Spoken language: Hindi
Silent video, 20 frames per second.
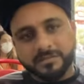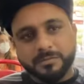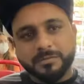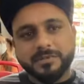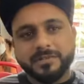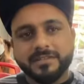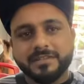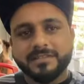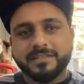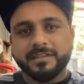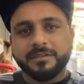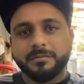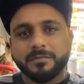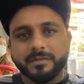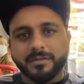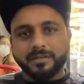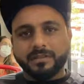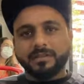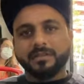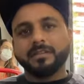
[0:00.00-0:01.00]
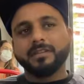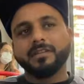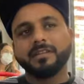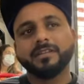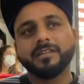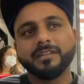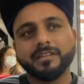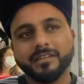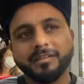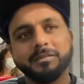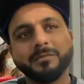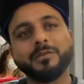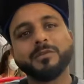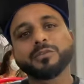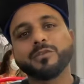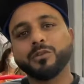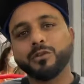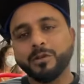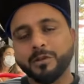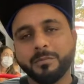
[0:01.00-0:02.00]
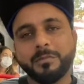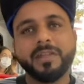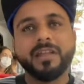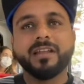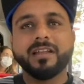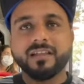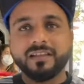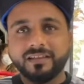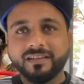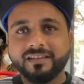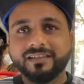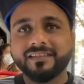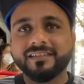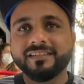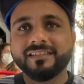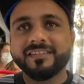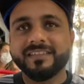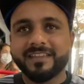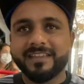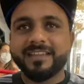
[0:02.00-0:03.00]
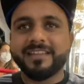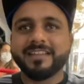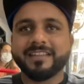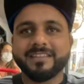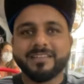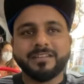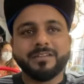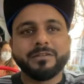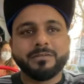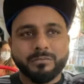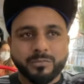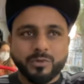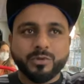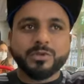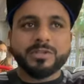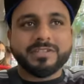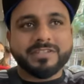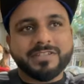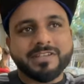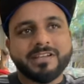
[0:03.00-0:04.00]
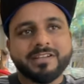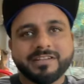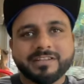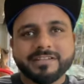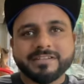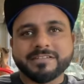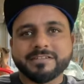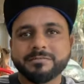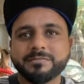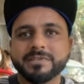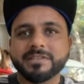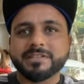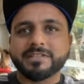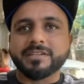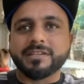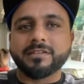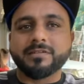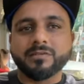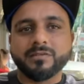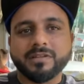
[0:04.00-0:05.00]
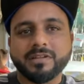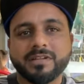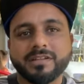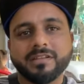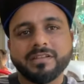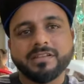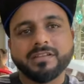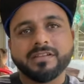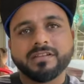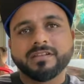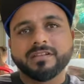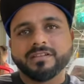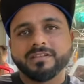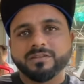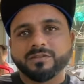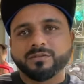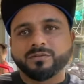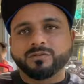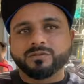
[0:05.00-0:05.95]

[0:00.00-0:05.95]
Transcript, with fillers: ज़बरदस्त है भाई थोड़ा सा महंगा लेकिन थोड़ा महंगा लेकिन ये है कि बहुत अच्छा बहुत अच्छी अच्छा है बराबर